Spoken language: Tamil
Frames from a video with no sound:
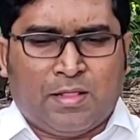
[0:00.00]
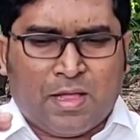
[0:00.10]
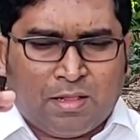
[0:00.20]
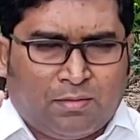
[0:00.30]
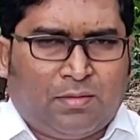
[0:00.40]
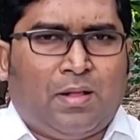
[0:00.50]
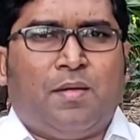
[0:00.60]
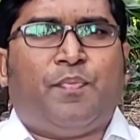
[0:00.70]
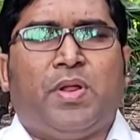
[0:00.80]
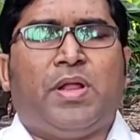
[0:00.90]
அந்த
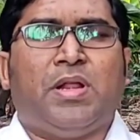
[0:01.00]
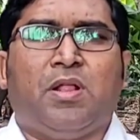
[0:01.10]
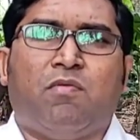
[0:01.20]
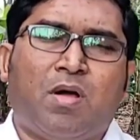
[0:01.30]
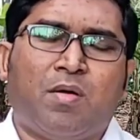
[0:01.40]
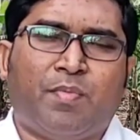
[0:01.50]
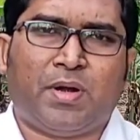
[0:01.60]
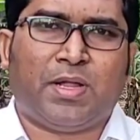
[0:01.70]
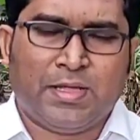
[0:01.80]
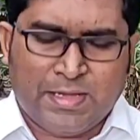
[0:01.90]
அத்தனை பேரை நிர்வாகம்
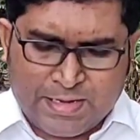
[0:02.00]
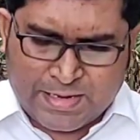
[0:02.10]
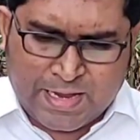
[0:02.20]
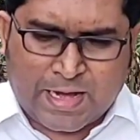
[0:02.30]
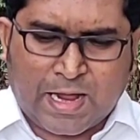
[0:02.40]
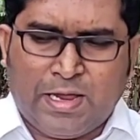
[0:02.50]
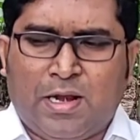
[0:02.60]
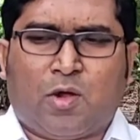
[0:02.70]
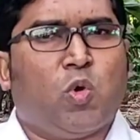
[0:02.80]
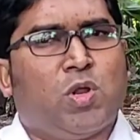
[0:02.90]
பண்ண என்
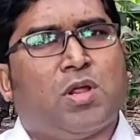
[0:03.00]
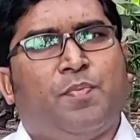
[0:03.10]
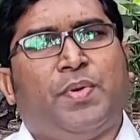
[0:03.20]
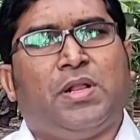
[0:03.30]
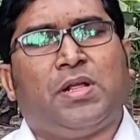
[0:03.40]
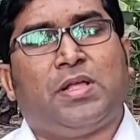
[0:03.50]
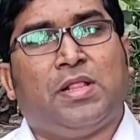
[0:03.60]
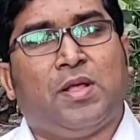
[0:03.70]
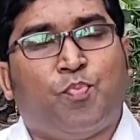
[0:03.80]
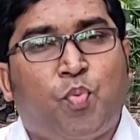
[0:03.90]
கையில்
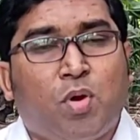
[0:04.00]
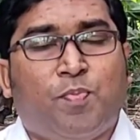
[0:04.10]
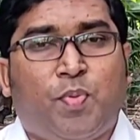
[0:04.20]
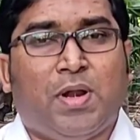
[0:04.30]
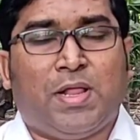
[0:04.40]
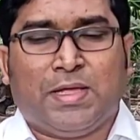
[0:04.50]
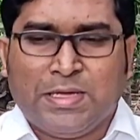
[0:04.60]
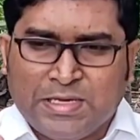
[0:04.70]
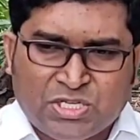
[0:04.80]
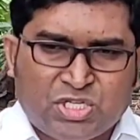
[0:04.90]
கொடுக்கப்பட்டிருக்கிற இந்த பொறுப்புகளை
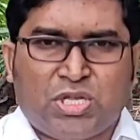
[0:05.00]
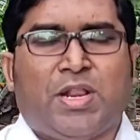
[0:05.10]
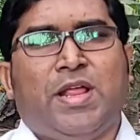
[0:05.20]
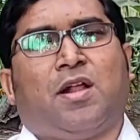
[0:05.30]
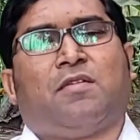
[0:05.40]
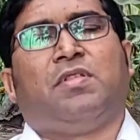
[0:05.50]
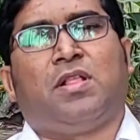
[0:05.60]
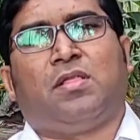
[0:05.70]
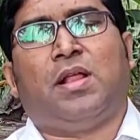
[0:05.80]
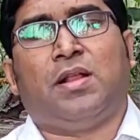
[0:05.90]
சரியான
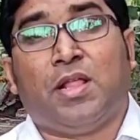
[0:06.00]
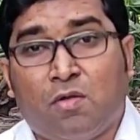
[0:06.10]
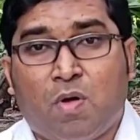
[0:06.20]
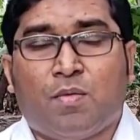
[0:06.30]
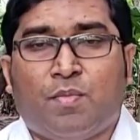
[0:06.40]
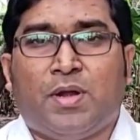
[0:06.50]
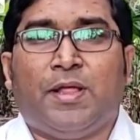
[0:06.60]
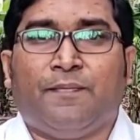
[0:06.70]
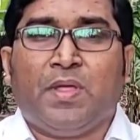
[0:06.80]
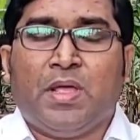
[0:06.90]
விதத்தில் நிர்வாகம் பண்ண